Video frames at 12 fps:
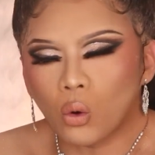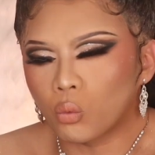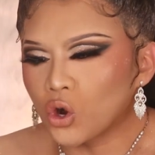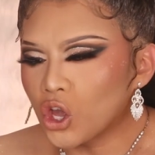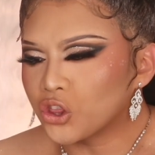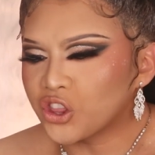The
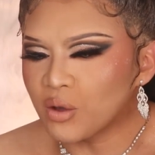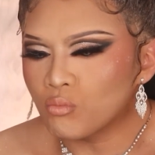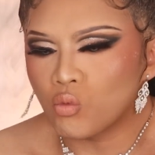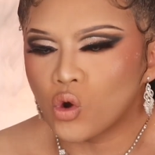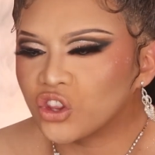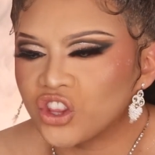
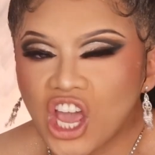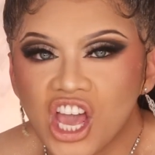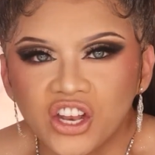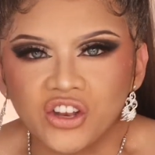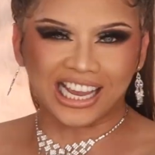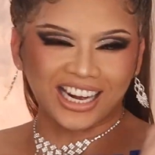rhythm
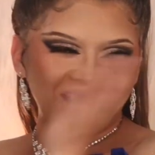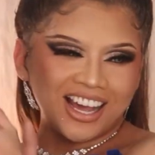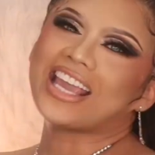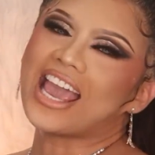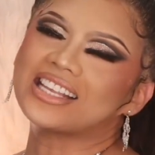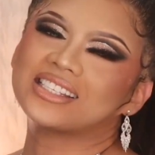within.
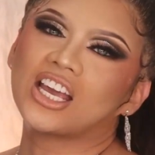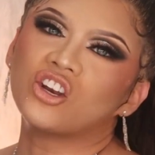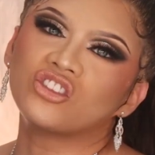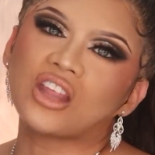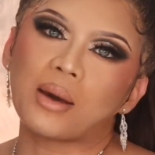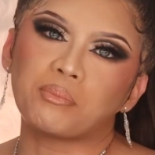Charot, yes.
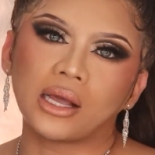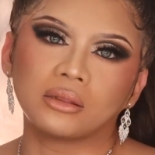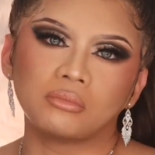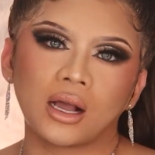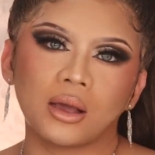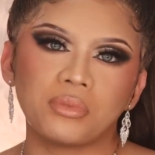Ganon
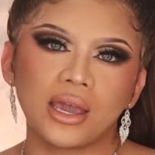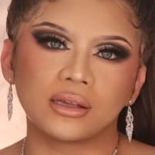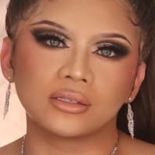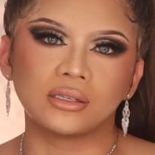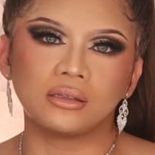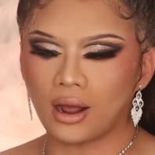dapat mga
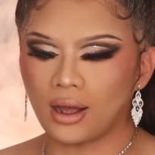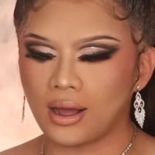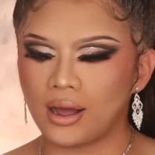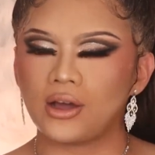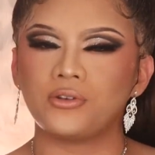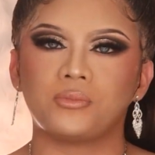Bex. Kung
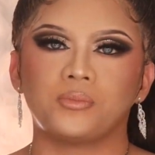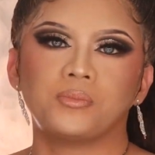aan.